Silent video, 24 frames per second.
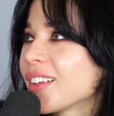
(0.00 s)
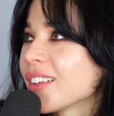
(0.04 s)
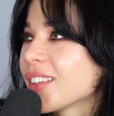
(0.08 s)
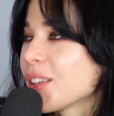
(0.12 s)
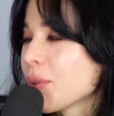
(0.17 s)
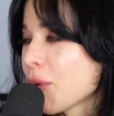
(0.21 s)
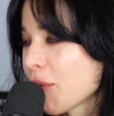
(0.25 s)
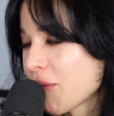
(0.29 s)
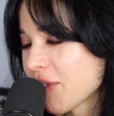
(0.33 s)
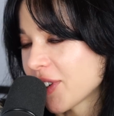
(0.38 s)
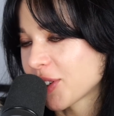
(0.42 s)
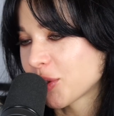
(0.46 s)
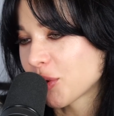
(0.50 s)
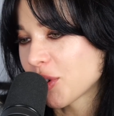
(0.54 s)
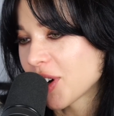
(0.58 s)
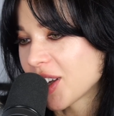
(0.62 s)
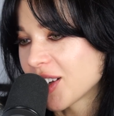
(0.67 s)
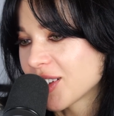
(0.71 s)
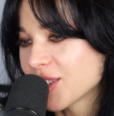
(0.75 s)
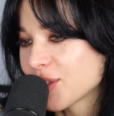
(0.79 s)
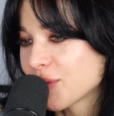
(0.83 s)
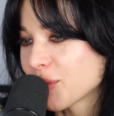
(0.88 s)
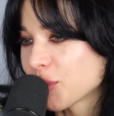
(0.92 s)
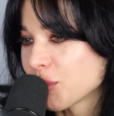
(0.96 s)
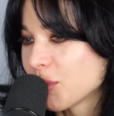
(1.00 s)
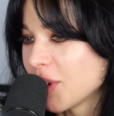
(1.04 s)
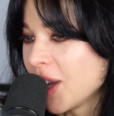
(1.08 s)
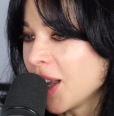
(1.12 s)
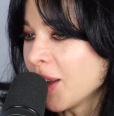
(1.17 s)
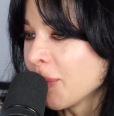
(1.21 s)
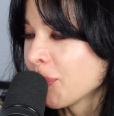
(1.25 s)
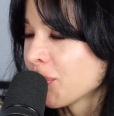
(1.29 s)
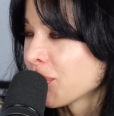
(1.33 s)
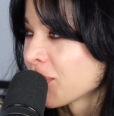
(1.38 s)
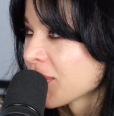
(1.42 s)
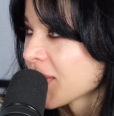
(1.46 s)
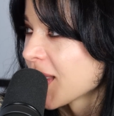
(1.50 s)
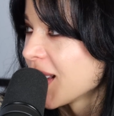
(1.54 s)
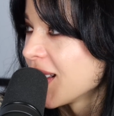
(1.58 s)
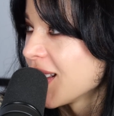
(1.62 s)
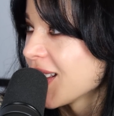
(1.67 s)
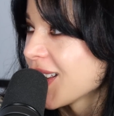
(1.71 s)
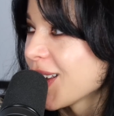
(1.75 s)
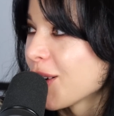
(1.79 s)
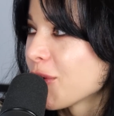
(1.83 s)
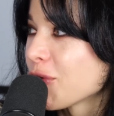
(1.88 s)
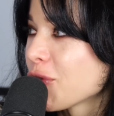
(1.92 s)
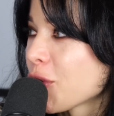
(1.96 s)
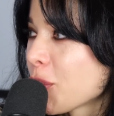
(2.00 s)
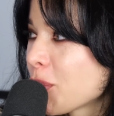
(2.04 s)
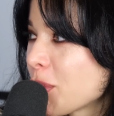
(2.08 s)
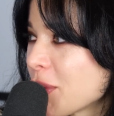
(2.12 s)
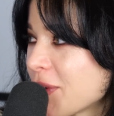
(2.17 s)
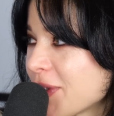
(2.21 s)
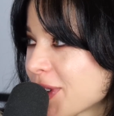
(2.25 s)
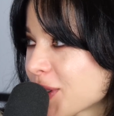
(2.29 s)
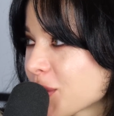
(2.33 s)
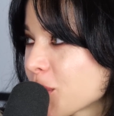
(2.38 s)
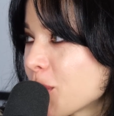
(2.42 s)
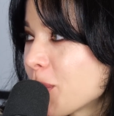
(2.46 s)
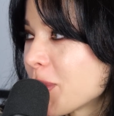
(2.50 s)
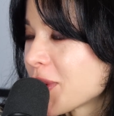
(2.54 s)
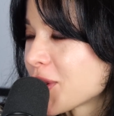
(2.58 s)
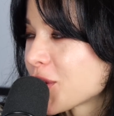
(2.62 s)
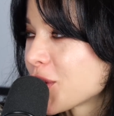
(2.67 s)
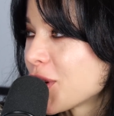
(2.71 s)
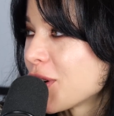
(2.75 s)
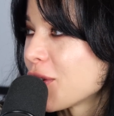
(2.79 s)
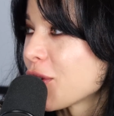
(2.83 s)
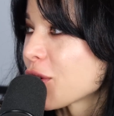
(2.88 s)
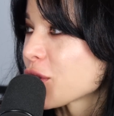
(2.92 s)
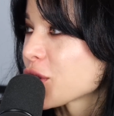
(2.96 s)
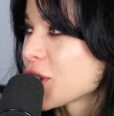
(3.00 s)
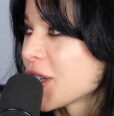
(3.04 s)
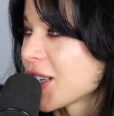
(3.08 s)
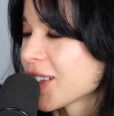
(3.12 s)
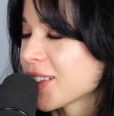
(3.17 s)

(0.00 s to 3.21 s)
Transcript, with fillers: Nie mam faktora X w ogóle. Ja mówię o pierwiastku bezczelności,